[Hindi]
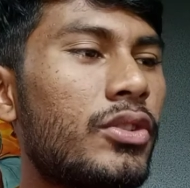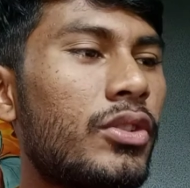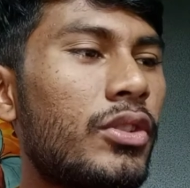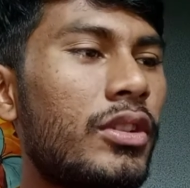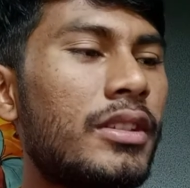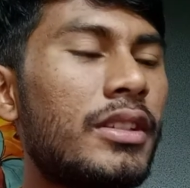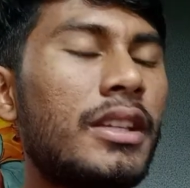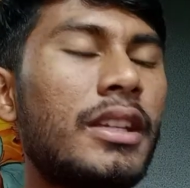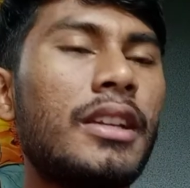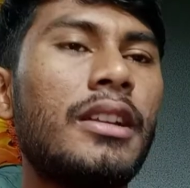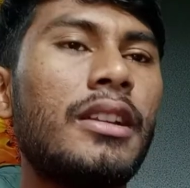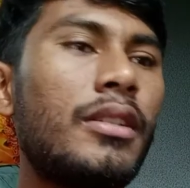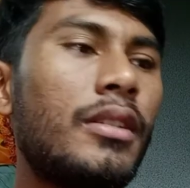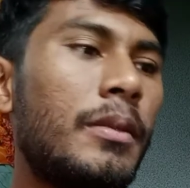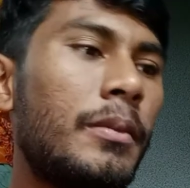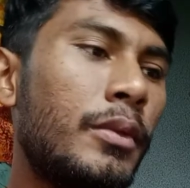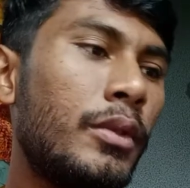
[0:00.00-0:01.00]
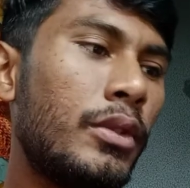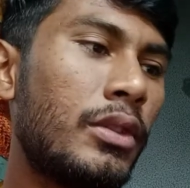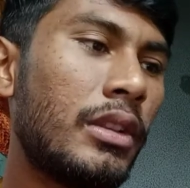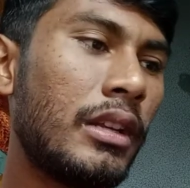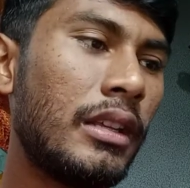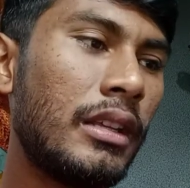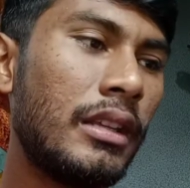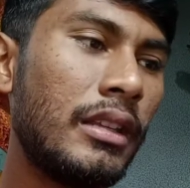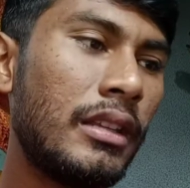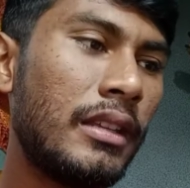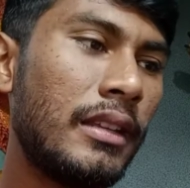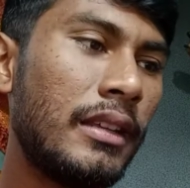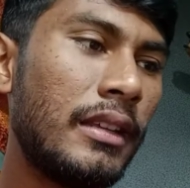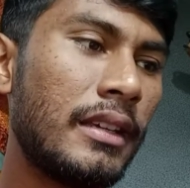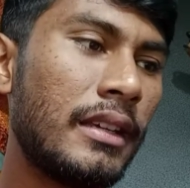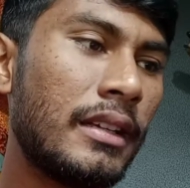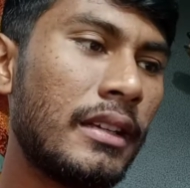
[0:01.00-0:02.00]
शॉर्ट्स है उतना ही
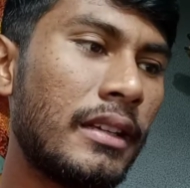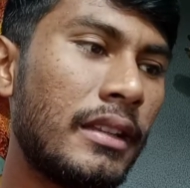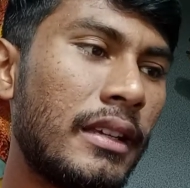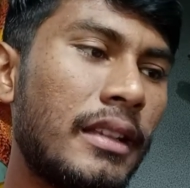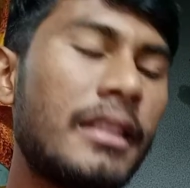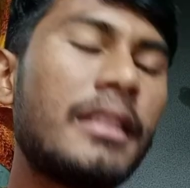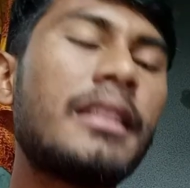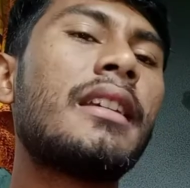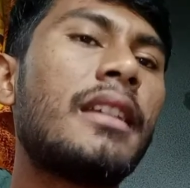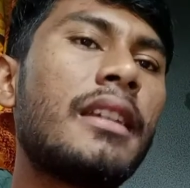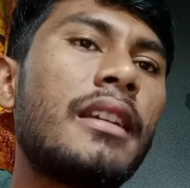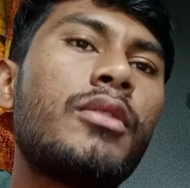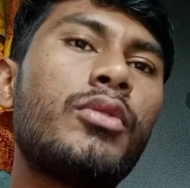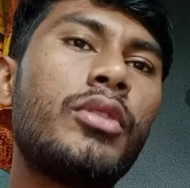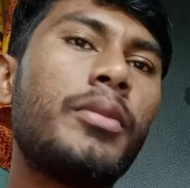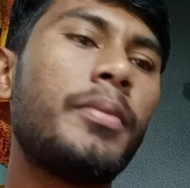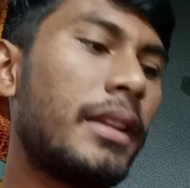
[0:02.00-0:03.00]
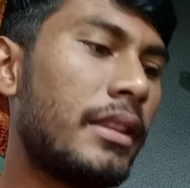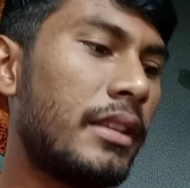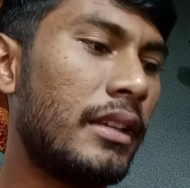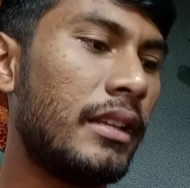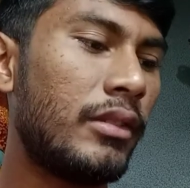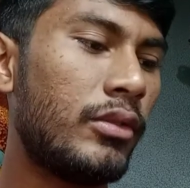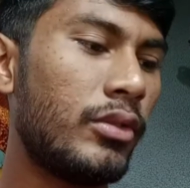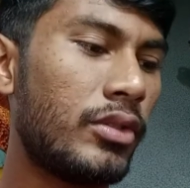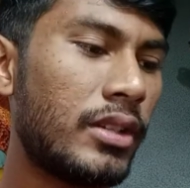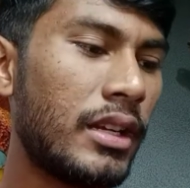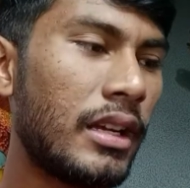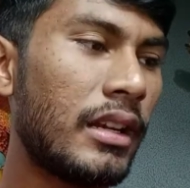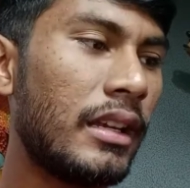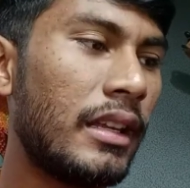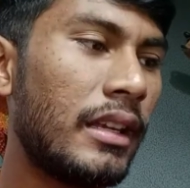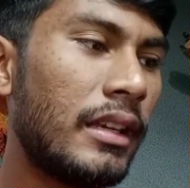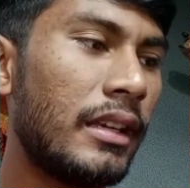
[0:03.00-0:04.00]
ठीक है देखते हैं कोई बात नहीं कुछ कर
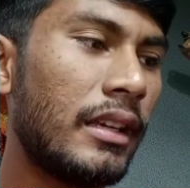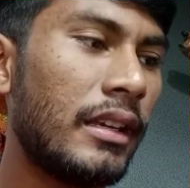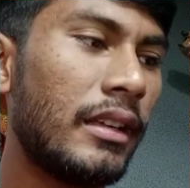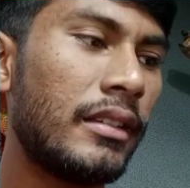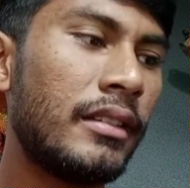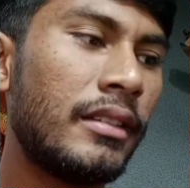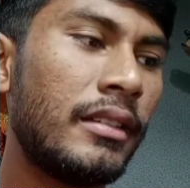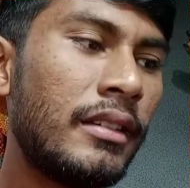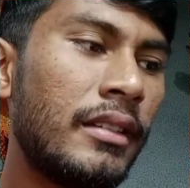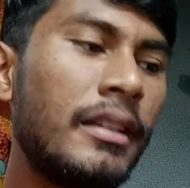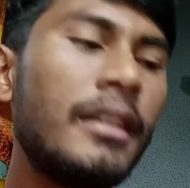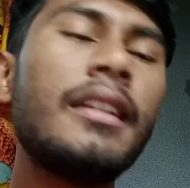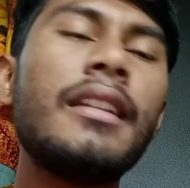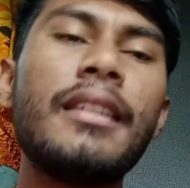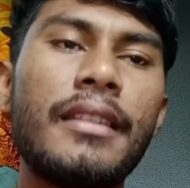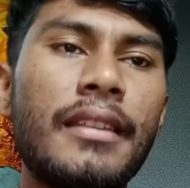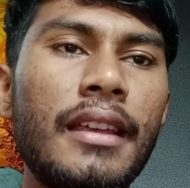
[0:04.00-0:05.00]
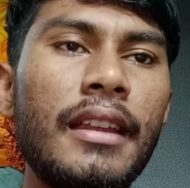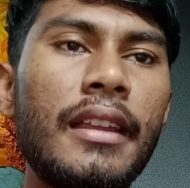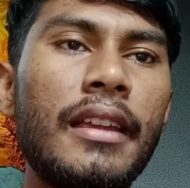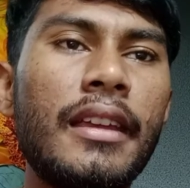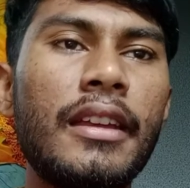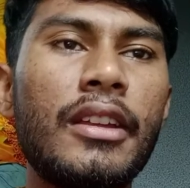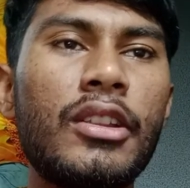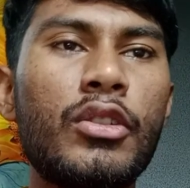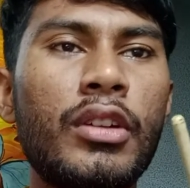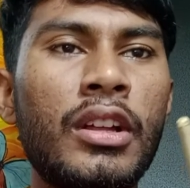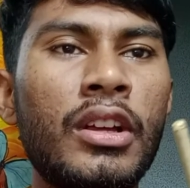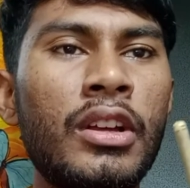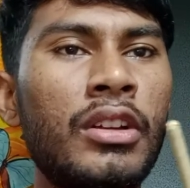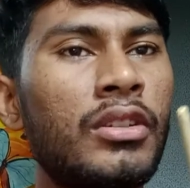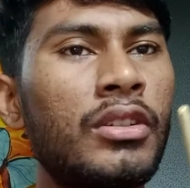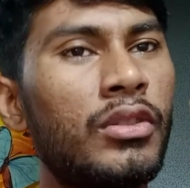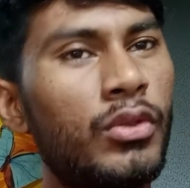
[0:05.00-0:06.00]
लेंगे सह लेंगे थोड़ा
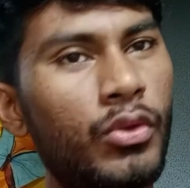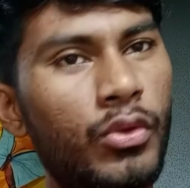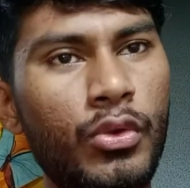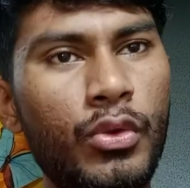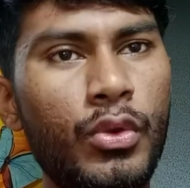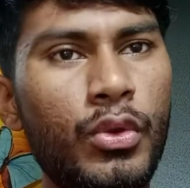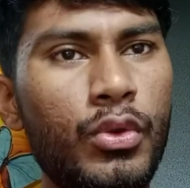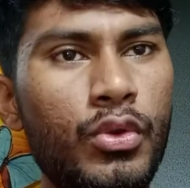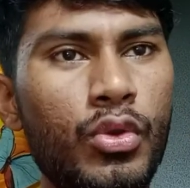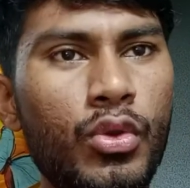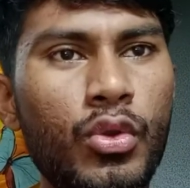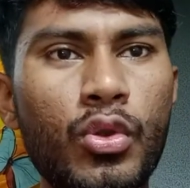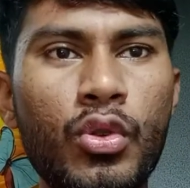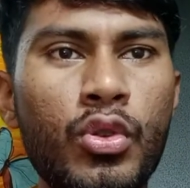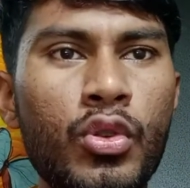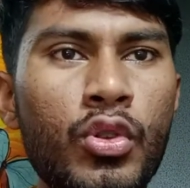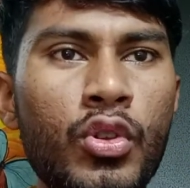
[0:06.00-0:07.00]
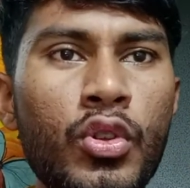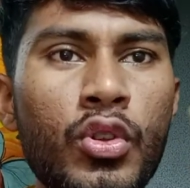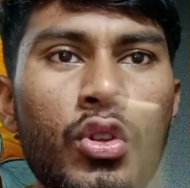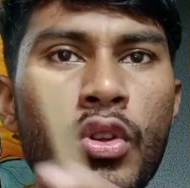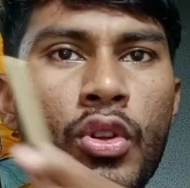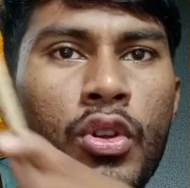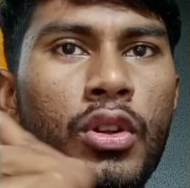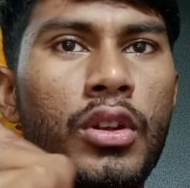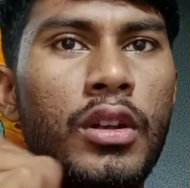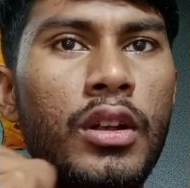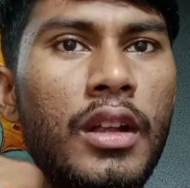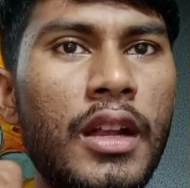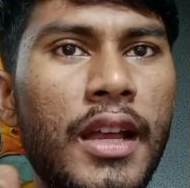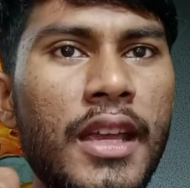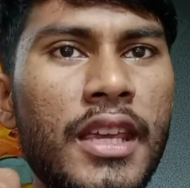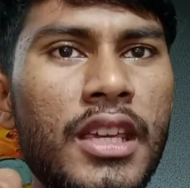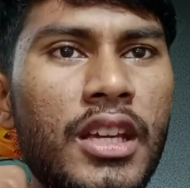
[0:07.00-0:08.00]
सो
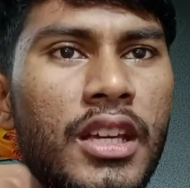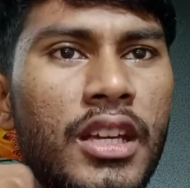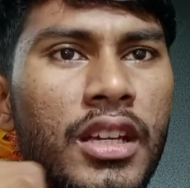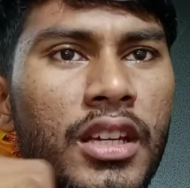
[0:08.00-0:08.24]
लाइक